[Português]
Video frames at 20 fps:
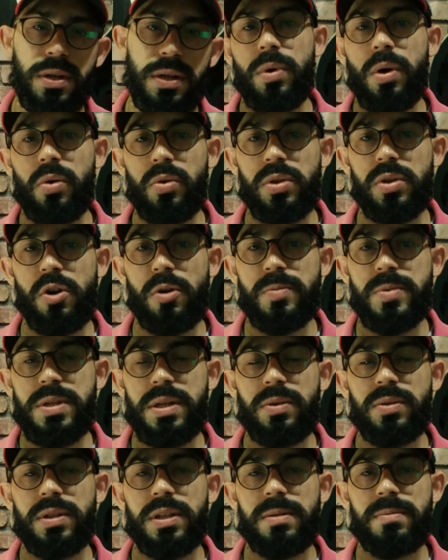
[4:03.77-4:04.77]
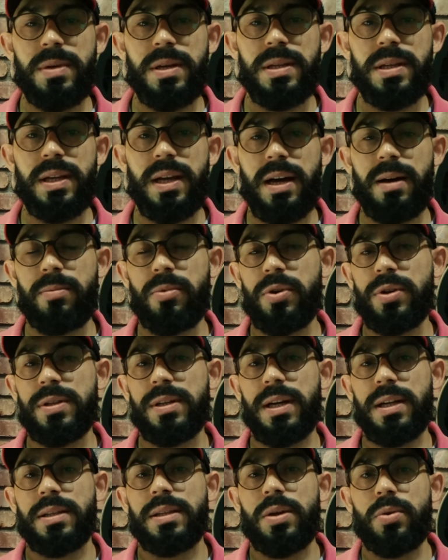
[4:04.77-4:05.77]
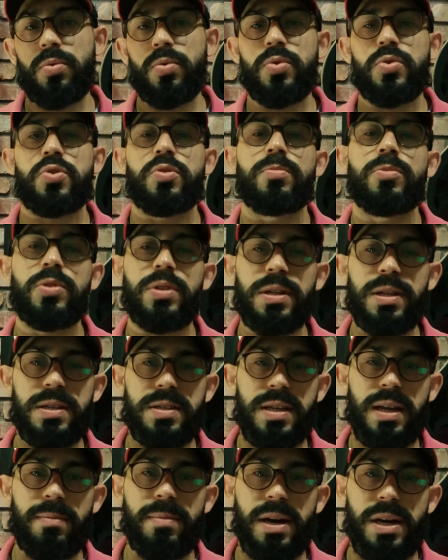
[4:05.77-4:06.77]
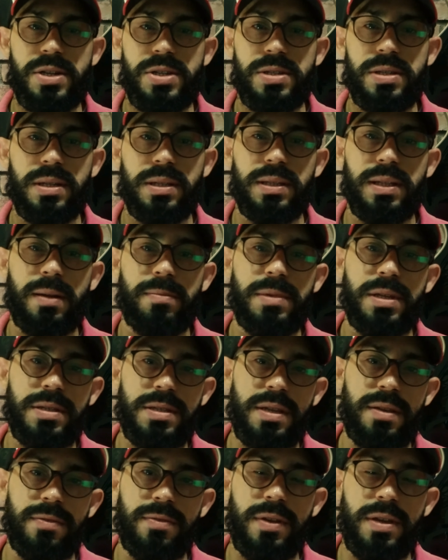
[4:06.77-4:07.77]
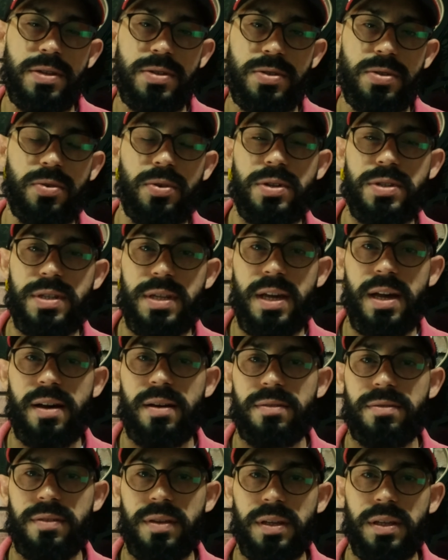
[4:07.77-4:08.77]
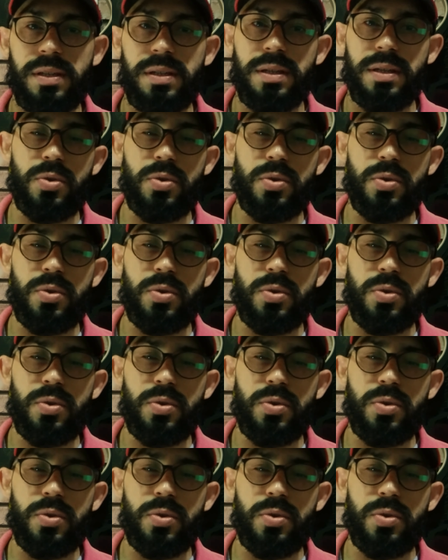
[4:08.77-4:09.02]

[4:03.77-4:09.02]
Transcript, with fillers: Uma outra opção também de carboidrato que eu costumo utilizar bastante nas minhas refeições é a aveia,